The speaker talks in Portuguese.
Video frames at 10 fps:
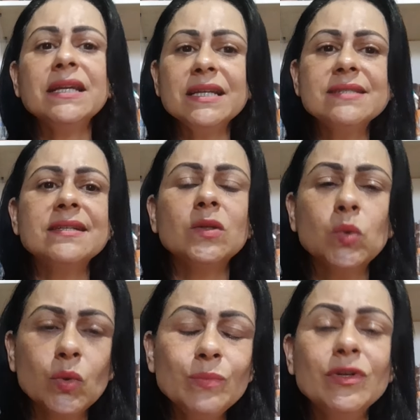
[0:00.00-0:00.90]
E
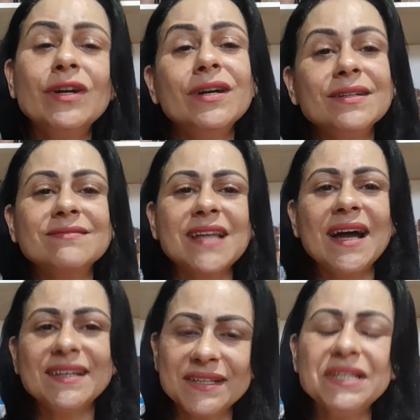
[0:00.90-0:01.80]
Zilu tá
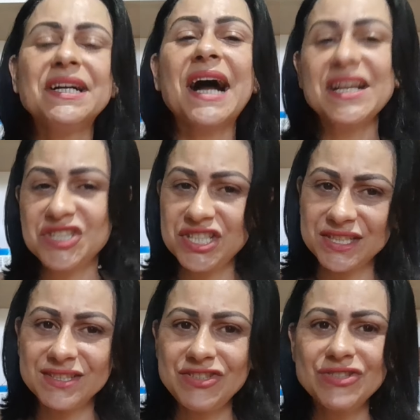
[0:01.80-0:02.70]
aí,
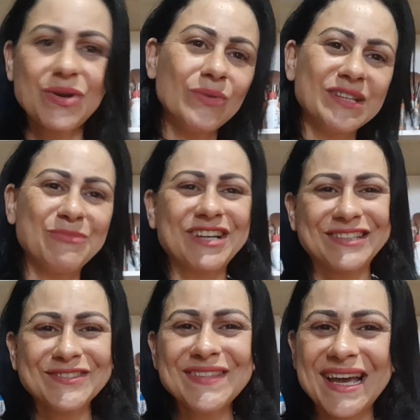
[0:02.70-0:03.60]
radiante, com o
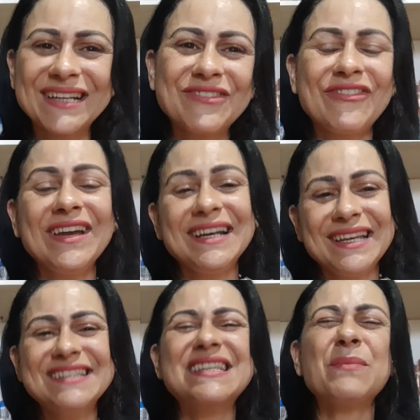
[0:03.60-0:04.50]
namorado dela,
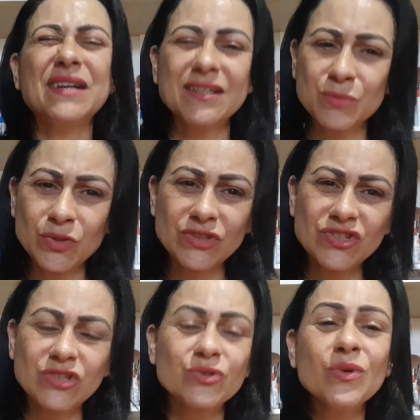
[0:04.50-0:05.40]
feliz, trabalhando muito.
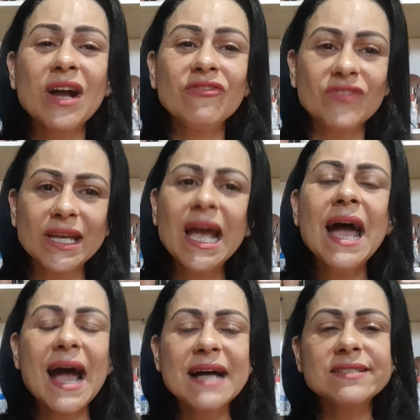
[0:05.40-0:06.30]
Gente, nunca vi
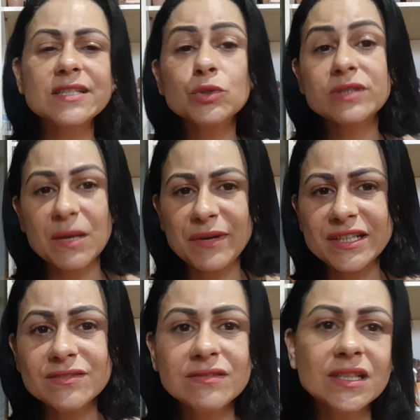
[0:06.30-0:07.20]
a Zilu
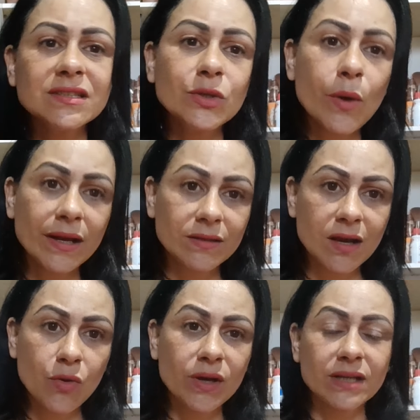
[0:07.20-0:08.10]
trabalhando tanto igual ela tá
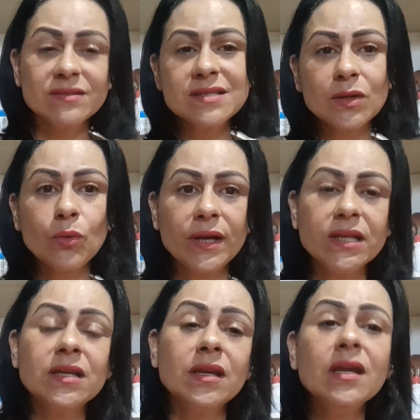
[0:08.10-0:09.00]
agora. A Zilu
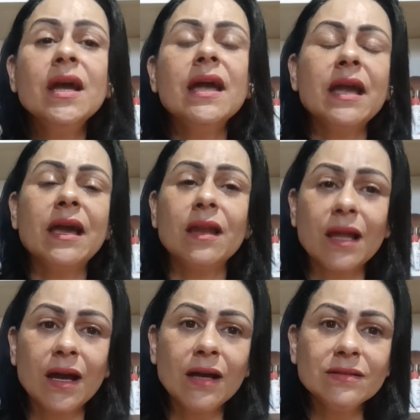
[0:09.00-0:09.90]
aí que
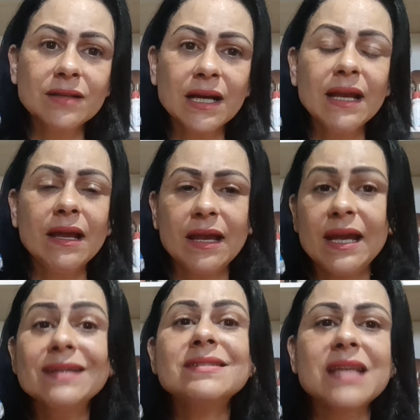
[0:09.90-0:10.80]
ela é,
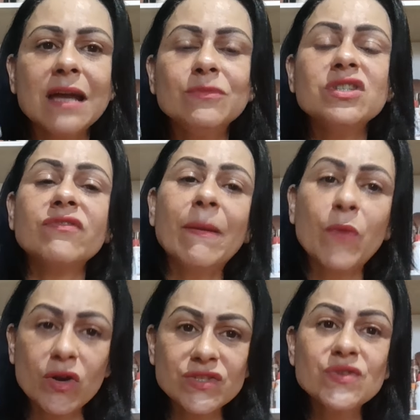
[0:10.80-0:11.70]
recebe os
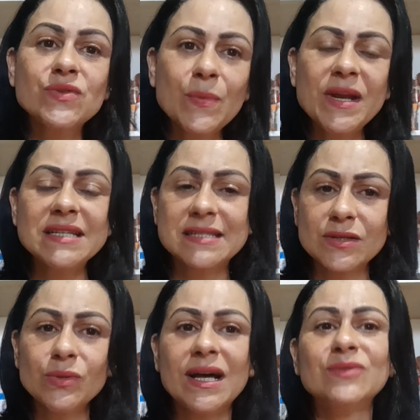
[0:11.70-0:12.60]
famosos do
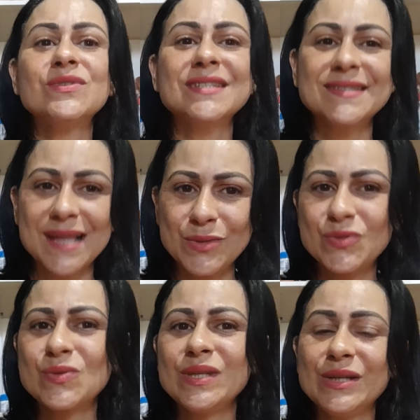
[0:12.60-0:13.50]
Brasil lá nos
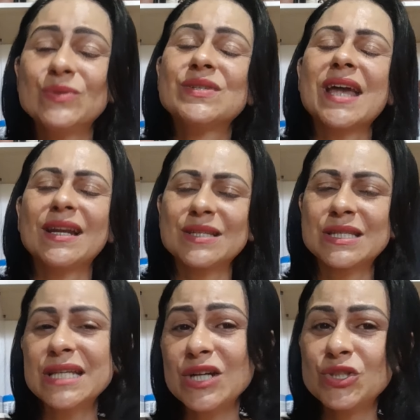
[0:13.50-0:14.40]
Estados Unidos. Ela
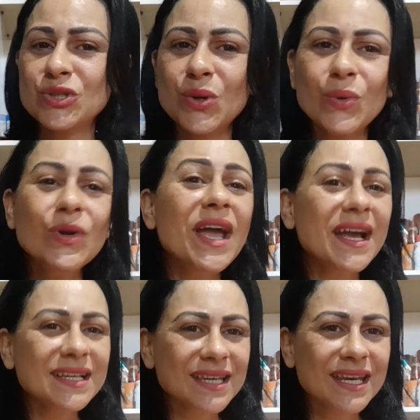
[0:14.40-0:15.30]
se achou
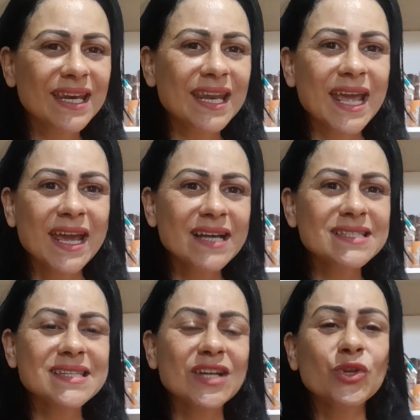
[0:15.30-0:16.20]

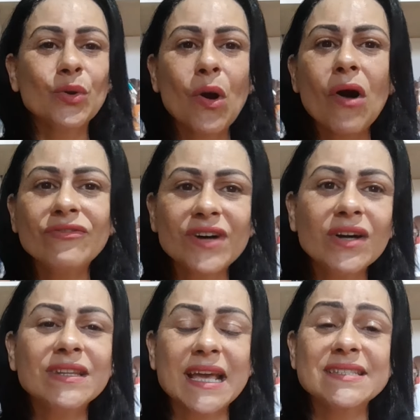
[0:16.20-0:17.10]
nessa nova,
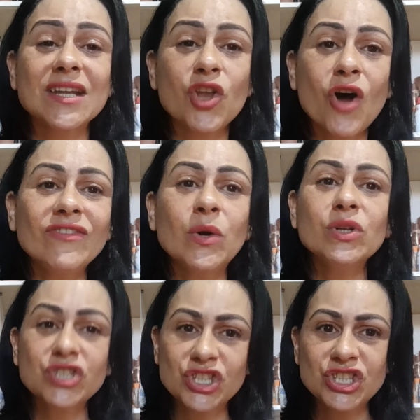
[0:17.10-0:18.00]
nessa nova
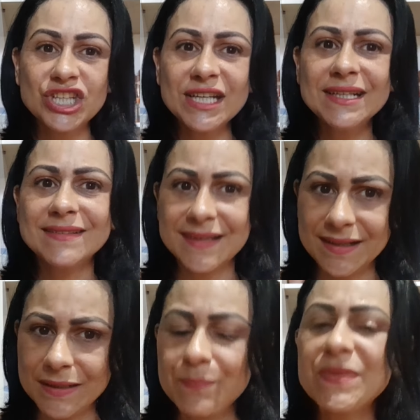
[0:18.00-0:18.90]
rotina
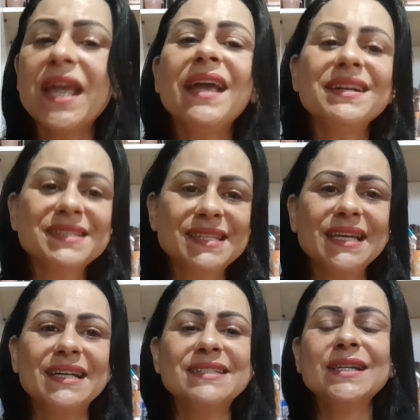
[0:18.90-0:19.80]
dela.
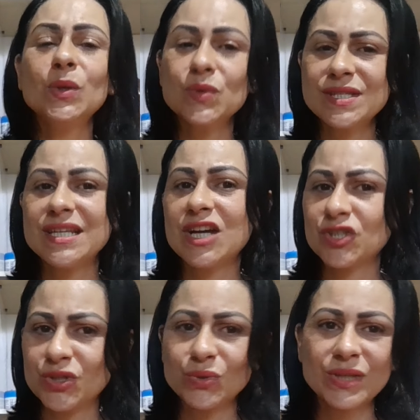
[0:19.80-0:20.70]
Sim, a Zilu se
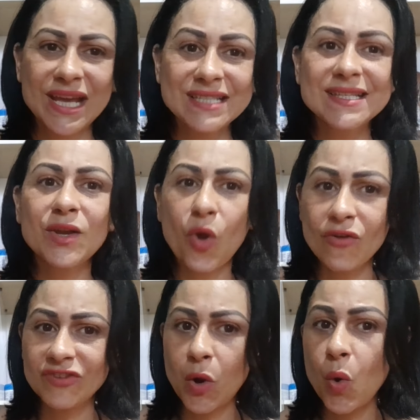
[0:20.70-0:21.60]
achou nessa
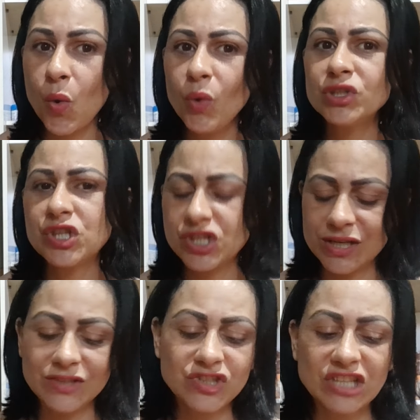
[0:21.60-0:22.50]
nova
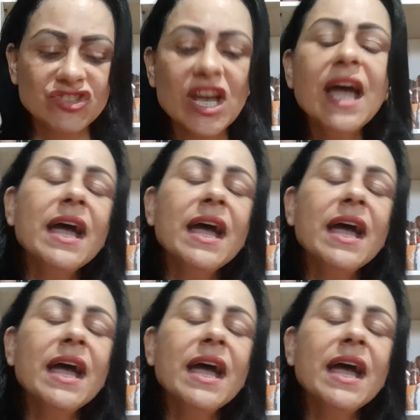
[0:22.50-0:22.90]
rotina, gente.